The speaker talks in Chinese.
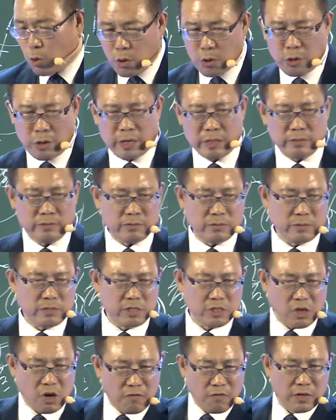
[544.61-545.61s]
会员、
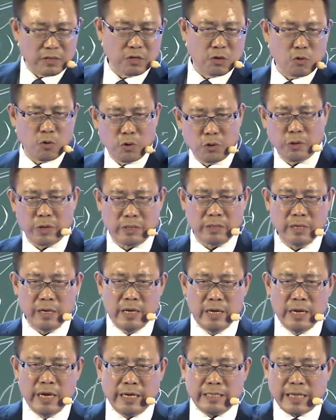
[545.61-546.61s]
消费者会员，
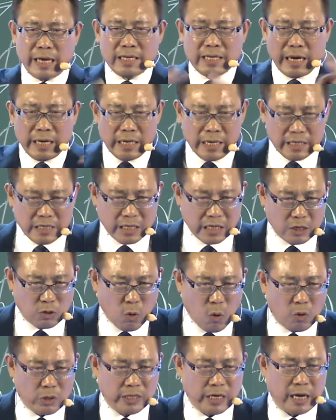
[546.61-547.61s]
也大家一起
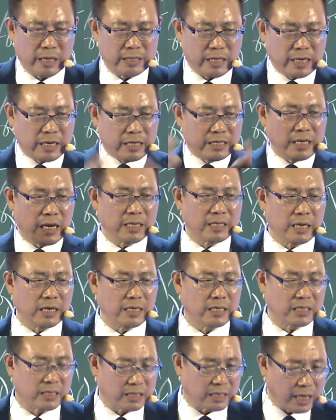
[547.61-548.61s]
共享的一个这样的一
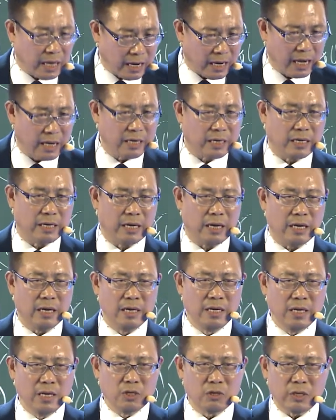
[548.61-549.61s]
个时代来临了。
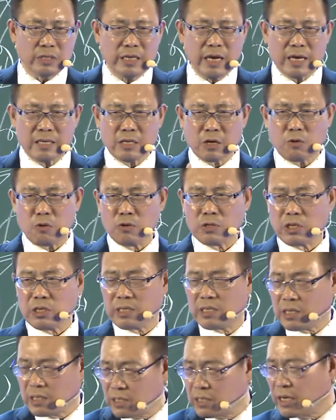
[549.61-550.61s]
所以这样的公司，
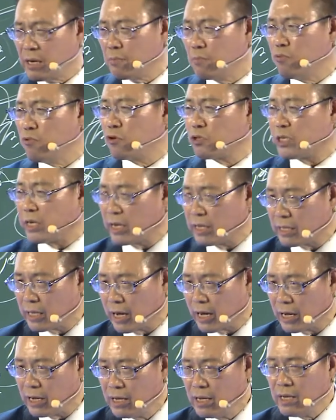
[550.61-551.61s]
世界目前呐、
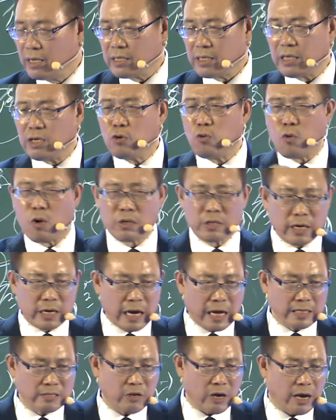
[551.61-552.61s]
啊，以我的
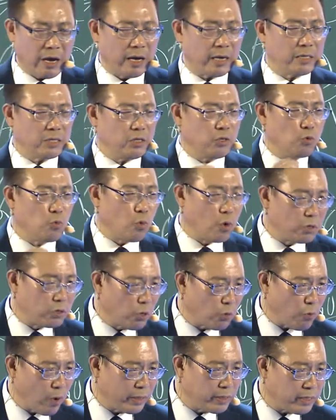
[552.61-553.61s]
观察，以我
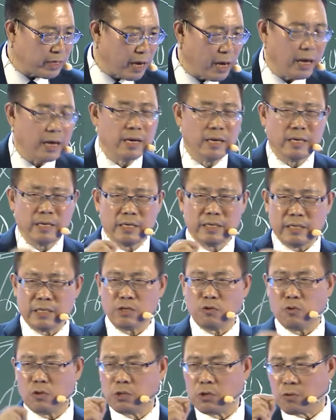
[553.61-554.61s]
的观察，
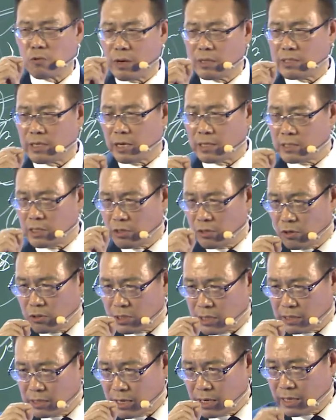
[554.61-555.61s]
以我的观察，只有
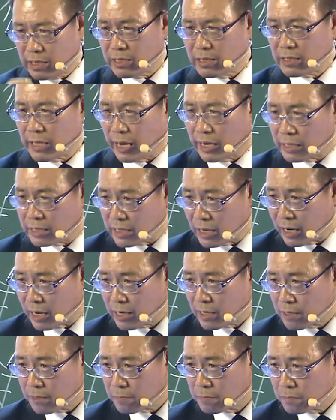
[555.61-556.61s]
现在哪一家？